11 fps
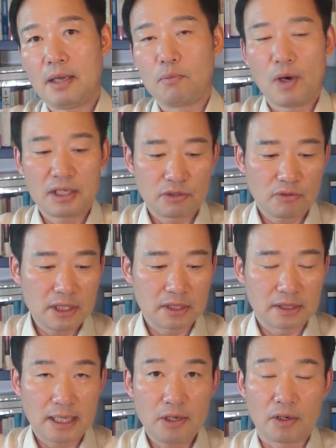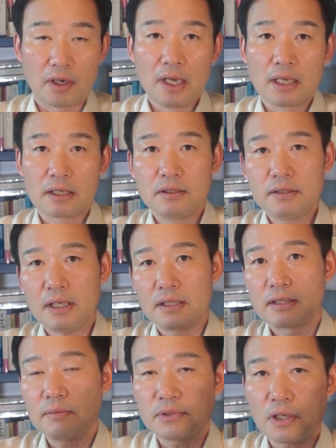모아지고 있는데요. 그런데
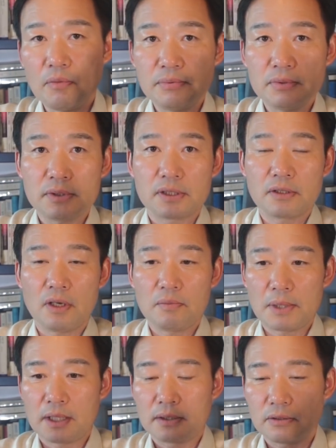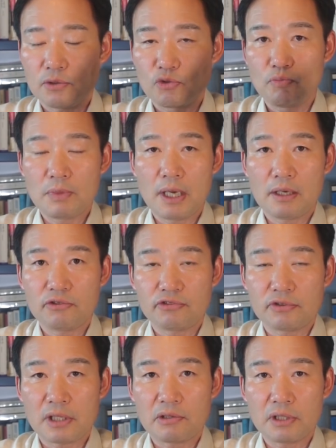지금 서부지검에서 윤미향을
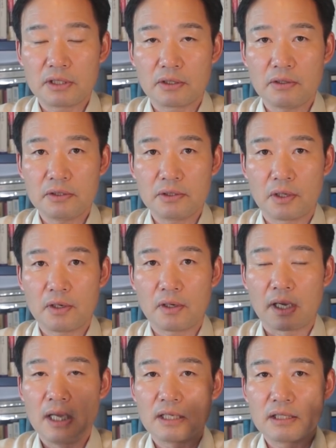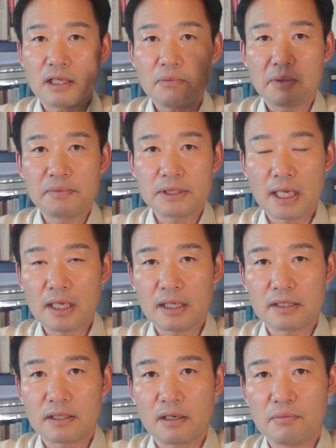수사하고 있는 거는요. 크게 보면 세
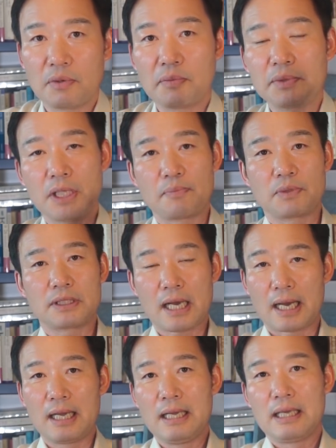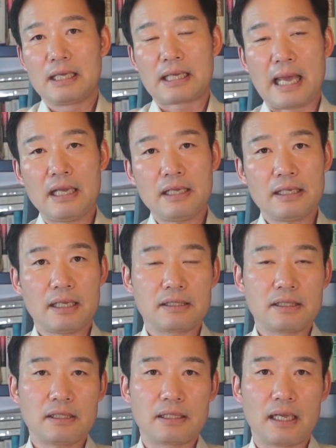가지라고 보면 됩니다. 개인
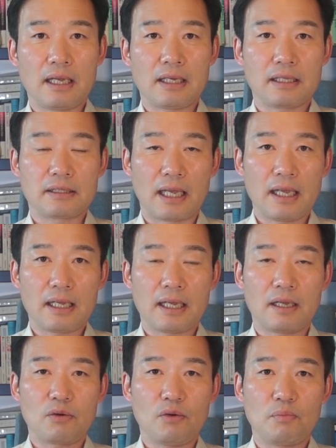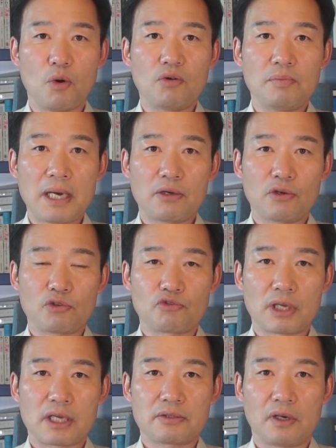계좌 네, 네 개로 모금한 것
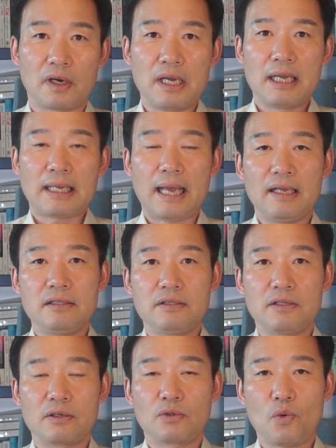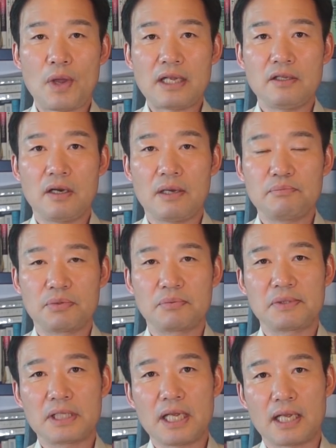중에서 개인적으로 횡령한
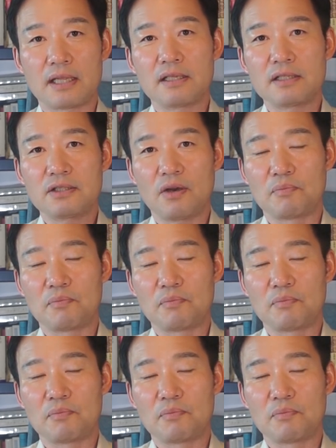부분이 있는지